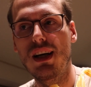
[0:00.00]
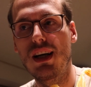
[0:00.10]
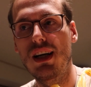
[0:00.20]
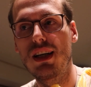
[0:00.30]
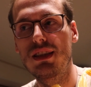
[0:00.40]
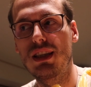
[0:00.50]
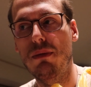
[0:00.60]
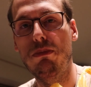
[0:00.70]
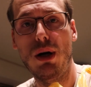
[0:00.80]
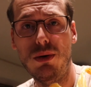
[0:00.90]
Äh, ich
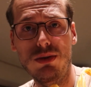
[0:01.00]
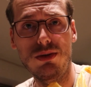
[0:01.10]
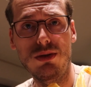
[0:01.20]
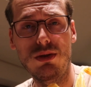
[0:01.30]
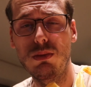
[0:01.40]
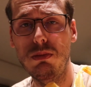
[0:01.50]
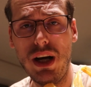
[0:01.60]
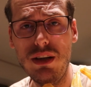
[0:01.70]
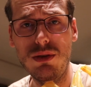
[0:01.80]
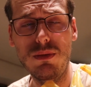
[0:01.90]
habe braune Soße und
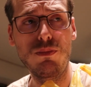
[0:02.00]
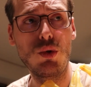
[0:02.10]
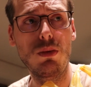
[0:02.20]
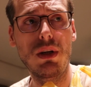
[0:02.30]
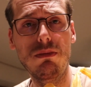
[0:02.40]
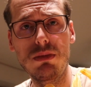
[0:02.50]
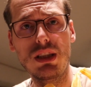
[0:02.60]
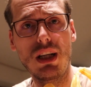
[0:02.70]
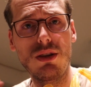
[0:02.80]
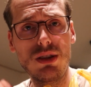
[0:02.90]
Mayo drüber, ein
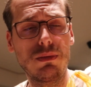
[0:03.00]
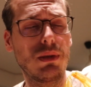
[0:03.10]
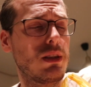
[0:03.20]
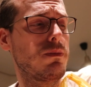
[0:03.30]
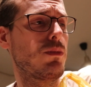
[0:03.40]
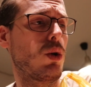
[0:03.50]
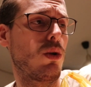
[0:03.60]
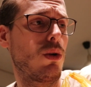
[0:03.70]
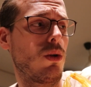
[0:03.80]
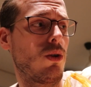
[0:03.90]
bisschen Lauchzwiebeln.
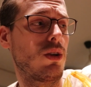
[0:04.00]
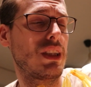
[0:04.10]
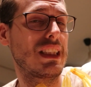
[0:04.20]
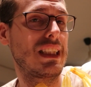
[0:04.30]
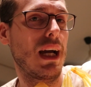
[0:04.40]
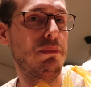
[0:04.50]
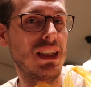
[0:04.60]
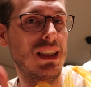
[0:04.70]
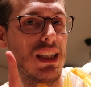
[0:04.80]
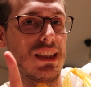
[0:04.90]
Und ich habe
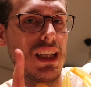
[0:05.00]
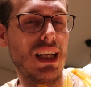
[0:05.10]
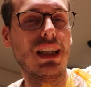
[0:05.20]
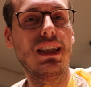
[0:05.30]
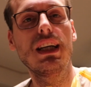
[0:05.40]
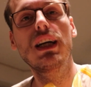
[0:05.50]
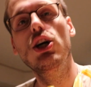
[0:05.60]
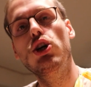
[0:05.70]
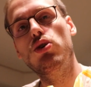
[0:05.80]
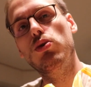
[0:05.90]
die tatsächlich
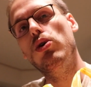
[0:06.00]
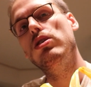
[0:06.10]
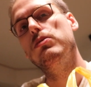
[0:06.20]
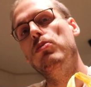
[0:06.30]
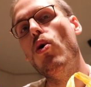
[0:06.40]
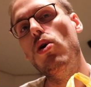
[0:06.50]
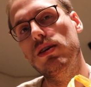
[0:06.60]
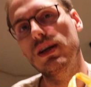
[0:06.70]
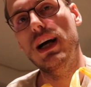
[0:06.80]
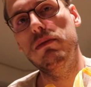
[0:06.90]
schon heute
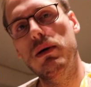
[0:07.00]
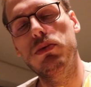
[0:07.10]
Morgen einmal